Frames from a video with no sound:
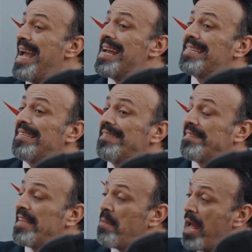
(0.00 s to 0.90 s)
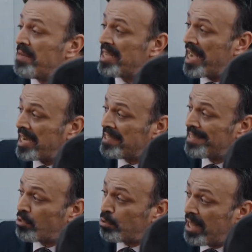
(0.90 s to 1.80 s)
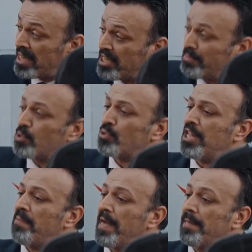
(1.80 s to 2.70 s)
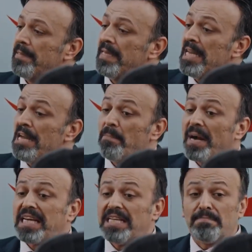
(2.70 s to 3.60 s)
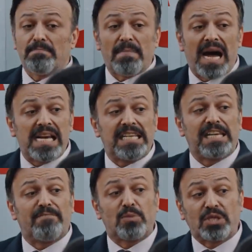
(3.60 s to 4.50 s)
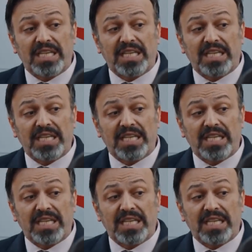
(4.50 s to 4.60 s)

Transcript: neredeyse tamamının yakınının kullandığı bir uygulama. Bakın maalesef bu